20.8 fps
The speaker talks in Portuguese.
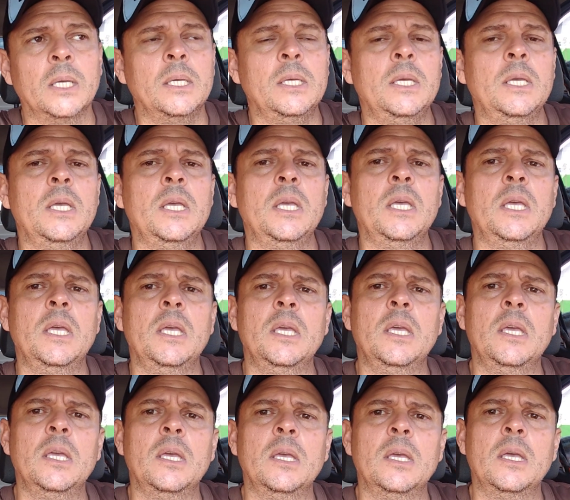
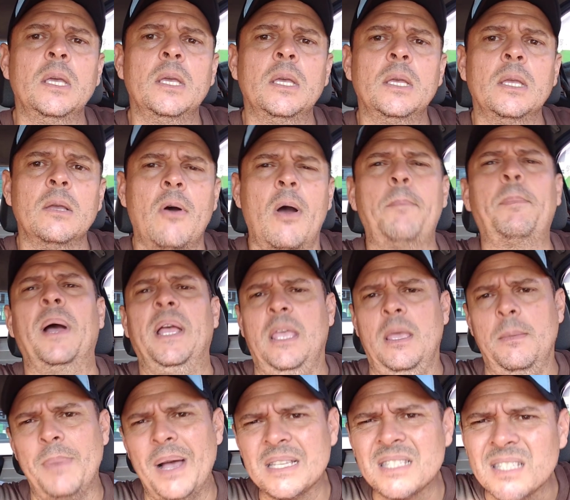E eu
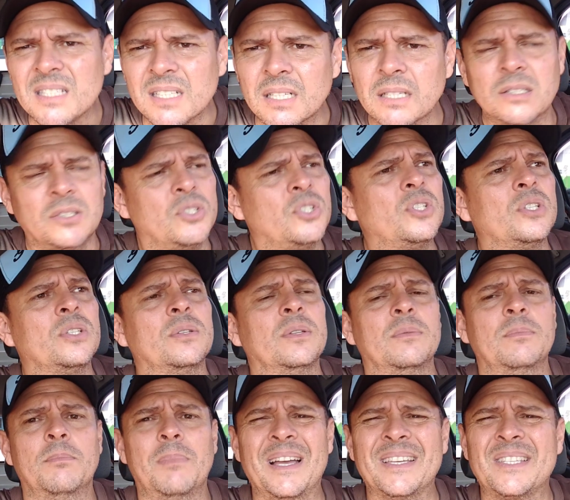apanhei bastante,
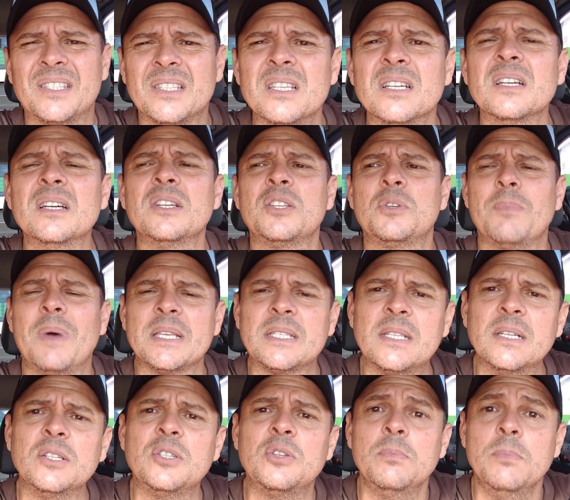bastante,
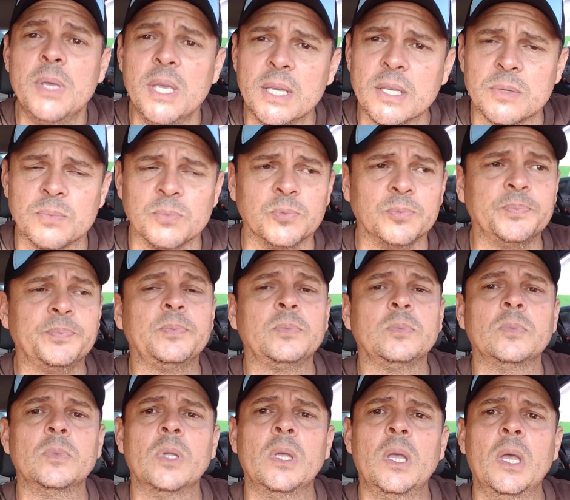bastante mesmo.
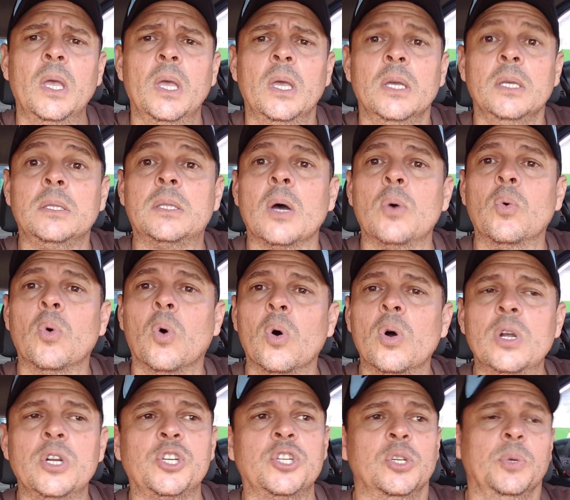Então
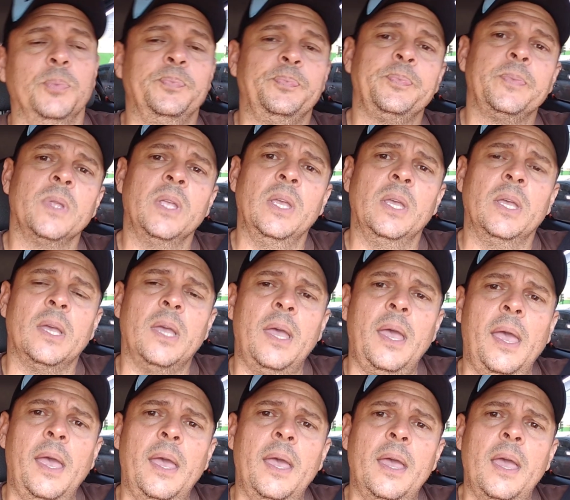hoje,
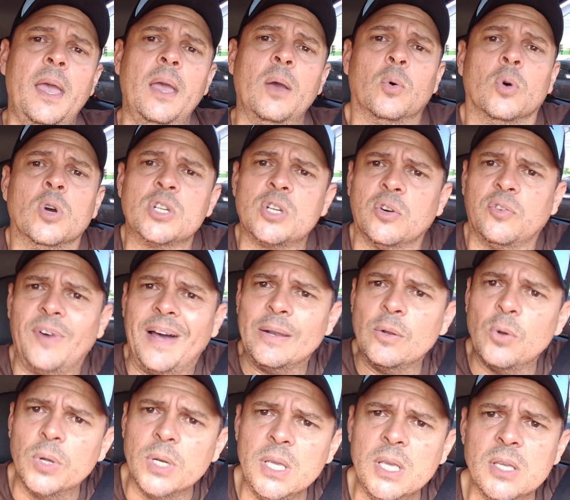é, hoje eu
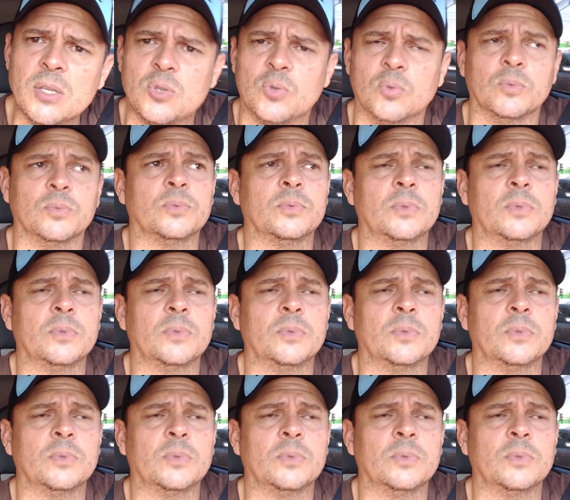valorizo